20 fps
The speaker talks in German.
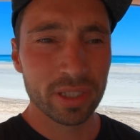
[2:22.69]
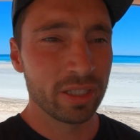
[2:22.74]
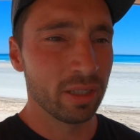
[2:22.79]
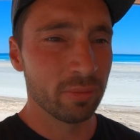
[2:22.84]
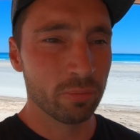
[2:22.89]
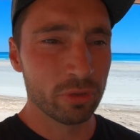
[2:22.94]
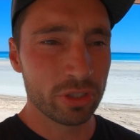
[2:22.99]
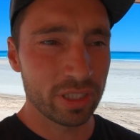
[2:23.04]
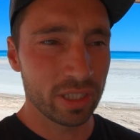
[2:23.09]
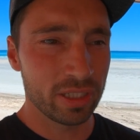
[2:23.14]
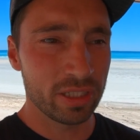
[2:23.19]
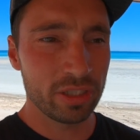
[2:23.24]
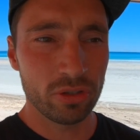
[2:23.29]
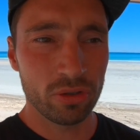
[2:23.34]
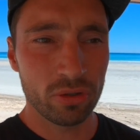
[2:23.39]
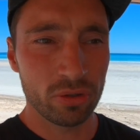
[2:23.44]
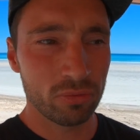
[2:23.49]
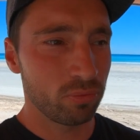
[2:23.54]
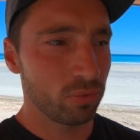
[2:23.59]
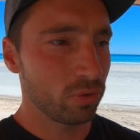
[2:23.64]
Ihr müsst ja nicht
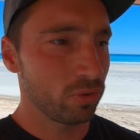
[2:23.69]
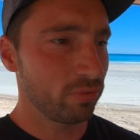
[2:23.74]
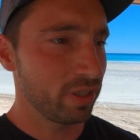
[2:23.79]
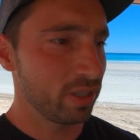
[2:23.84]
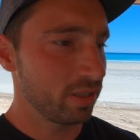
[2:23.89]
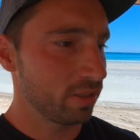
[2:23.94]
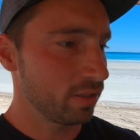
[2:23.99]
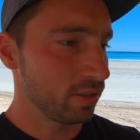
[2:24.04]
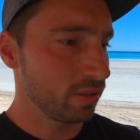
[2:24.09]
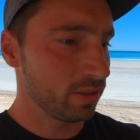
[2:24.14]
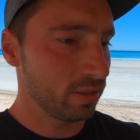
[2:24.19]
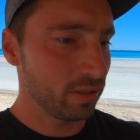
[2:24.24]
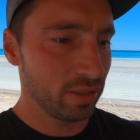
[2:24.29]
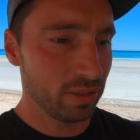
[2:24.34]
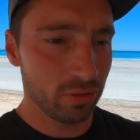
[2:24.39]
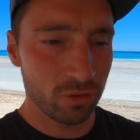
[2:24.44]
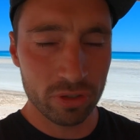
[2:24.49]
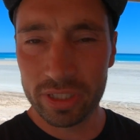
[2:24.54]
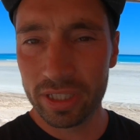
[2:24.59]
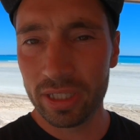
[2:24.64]
irgendwo, wenn ihr
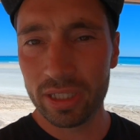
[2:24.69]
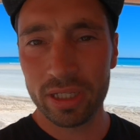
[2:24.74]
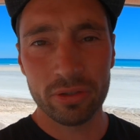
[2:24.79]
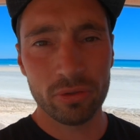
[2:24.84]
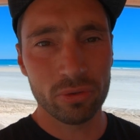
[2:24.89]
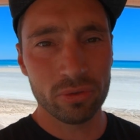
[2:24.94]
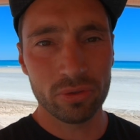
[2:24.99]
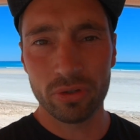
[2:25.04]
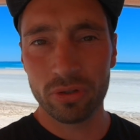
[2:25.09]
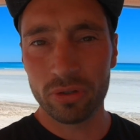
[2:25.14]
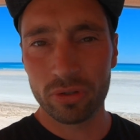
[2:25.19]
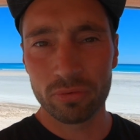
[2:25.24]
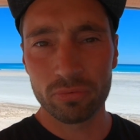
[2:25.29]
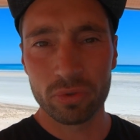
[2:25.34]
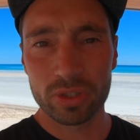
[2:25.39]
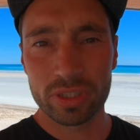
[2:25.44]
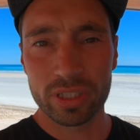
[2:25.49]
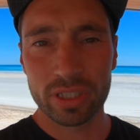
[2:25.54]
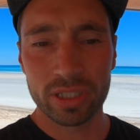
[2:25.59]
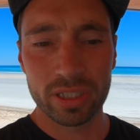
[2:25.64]
in Neuseeland oder
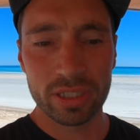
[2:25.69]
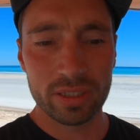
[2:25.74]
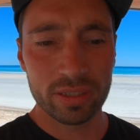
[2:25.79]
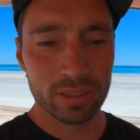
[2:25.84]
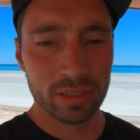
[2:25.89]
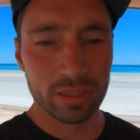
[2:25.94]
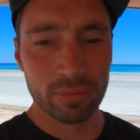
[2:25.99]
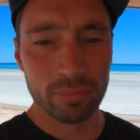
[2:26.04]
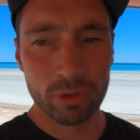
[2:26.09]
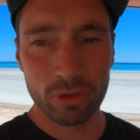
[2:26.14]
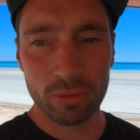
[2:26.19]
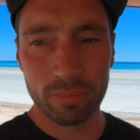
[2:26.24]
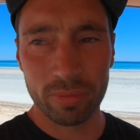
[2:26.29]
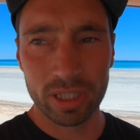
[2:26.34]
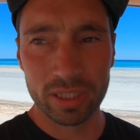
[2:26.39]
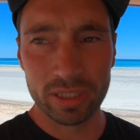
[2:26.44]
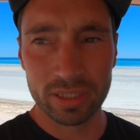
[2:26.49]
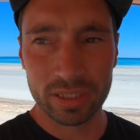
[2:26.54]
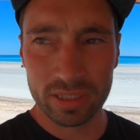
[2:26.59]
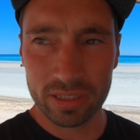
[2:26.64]
irgendwo seid, ähm,
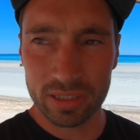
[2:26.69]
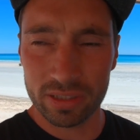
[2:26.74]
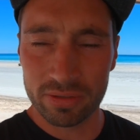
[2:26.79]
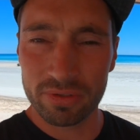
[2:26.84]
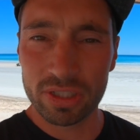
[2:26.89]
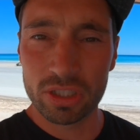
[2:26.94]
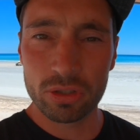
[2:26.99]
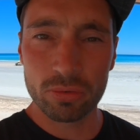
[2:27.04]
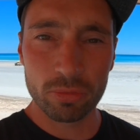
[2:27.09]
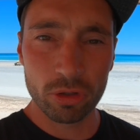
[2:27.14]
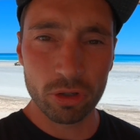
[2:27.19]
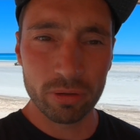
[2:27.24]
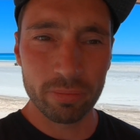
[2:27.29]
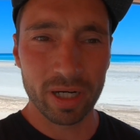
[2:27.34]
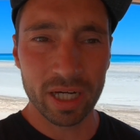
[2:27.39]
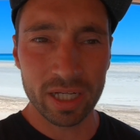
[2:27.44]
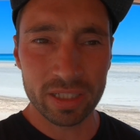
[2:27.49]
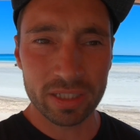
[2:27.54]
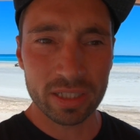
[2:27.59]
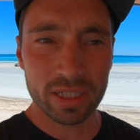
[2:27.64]
nochmal dieses Visum neu
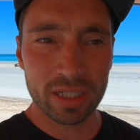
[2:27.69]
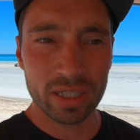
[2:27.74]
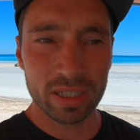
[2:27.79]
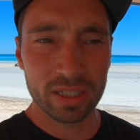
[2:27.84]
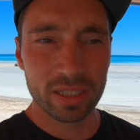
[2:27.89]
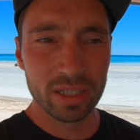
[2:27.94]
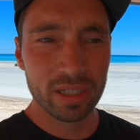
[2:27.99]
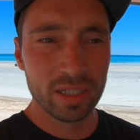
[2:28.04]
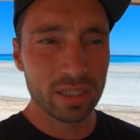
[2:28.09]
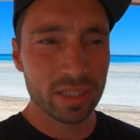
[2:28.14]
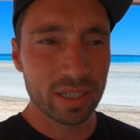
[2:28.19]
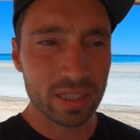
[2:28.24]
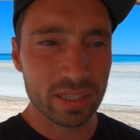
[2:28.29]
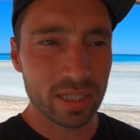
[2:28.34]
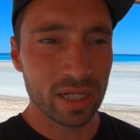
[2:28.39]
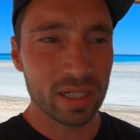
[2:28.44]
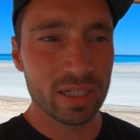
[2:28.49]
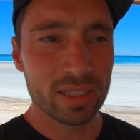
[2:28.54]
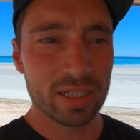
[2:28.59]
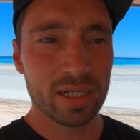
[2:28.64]
beantragen. Das ist
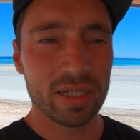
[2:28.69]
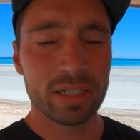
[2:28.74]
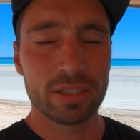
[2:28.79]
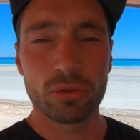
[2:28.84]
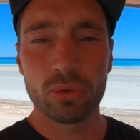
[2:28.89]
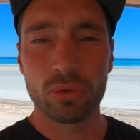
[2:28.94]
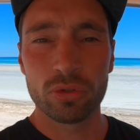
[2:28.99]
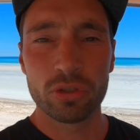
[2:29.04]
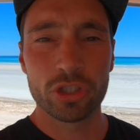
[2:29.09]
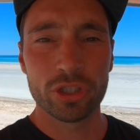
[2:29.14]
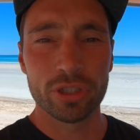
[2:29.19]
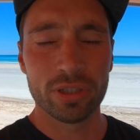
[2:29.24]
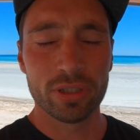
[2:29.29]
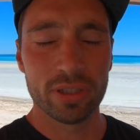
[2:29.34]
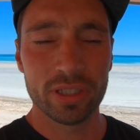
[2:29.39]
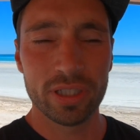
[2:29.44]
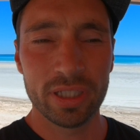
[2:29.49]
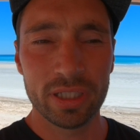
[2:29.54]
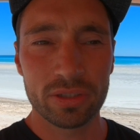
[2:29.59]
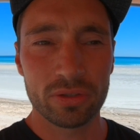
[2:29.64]
alles elektronisch
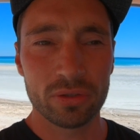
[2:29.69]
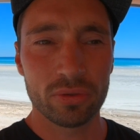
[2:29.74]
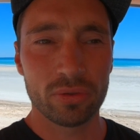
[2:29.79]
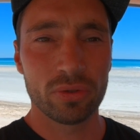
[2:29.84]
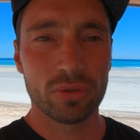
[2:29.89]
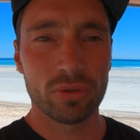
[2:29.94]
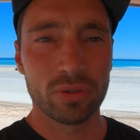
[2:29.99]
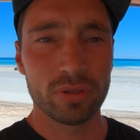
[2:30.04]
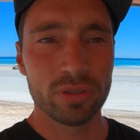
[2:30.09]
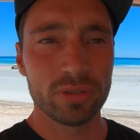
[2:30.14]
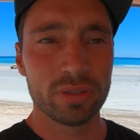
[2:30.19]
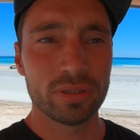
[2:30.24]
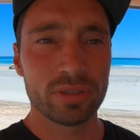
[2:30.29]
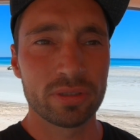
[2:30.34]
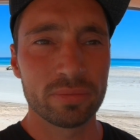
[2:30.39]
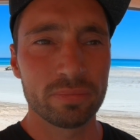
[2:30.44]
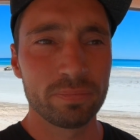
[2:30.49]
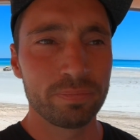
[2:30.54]
hinterlegt und